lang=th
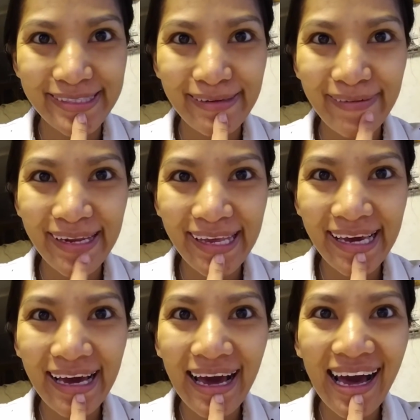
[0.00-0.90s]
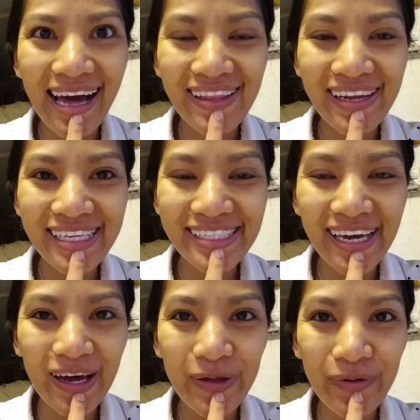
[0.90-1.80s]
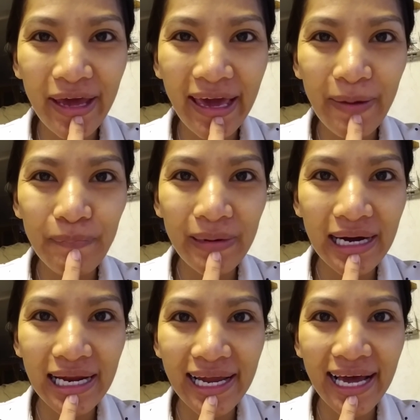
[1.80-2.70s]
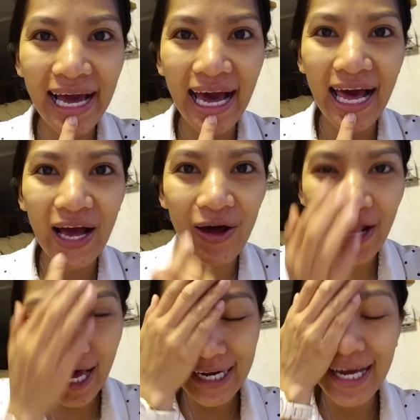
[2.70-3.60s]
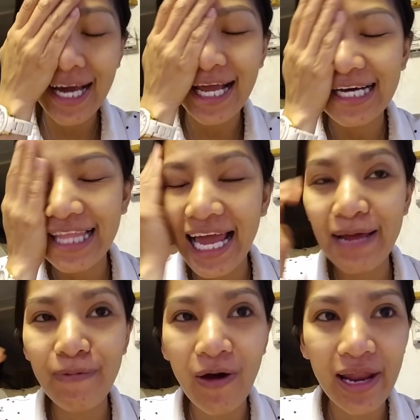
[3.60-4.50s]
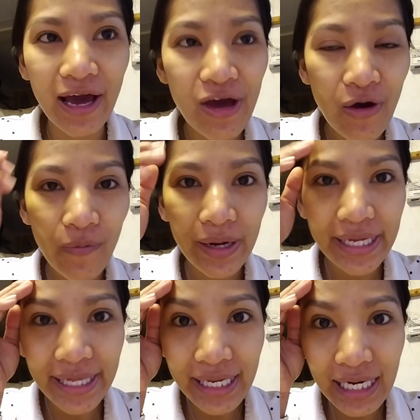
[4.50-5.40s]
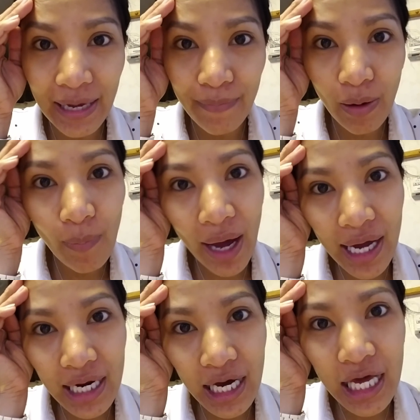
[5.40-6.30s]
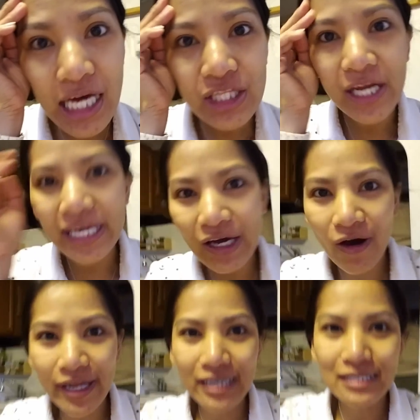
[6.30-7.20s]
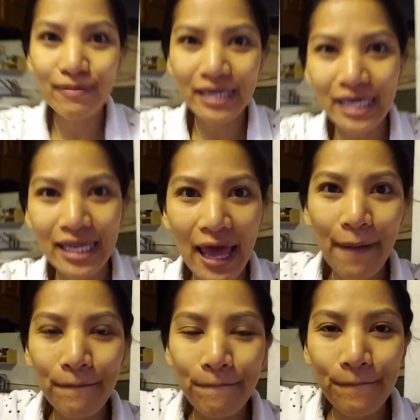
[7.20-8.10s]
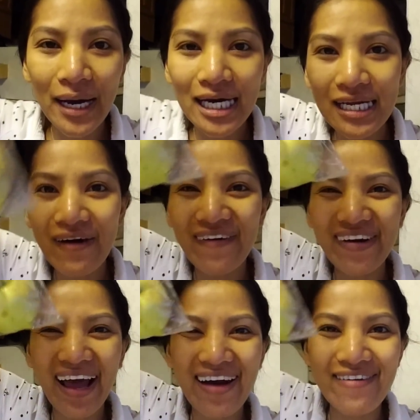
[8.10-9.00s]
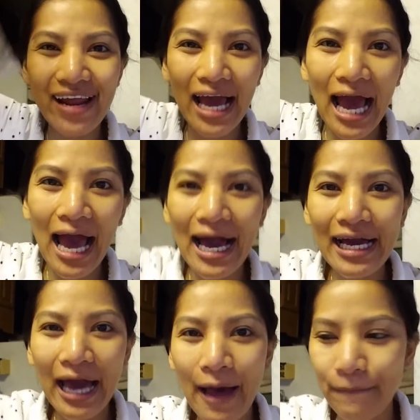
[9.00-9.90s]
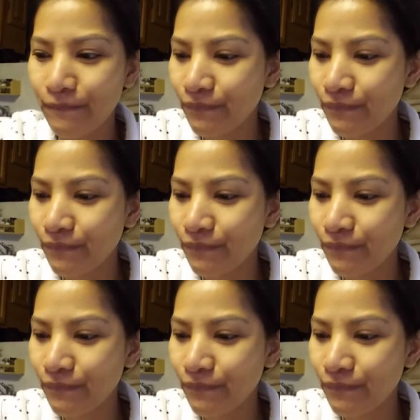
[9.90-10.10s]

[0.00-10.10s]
สวัสดีค่ะตอนนี้เจก็อยู่ในแคมเปอร์แล้วนะคะก็ล้างหน้าล้างตาเรียบร้อยแล้ววันนี้เหนื่อยมากๆเลยตอนนี้ก็เดี๋ยวจะมากินแอปเปิ้ลของเรานะคะกับ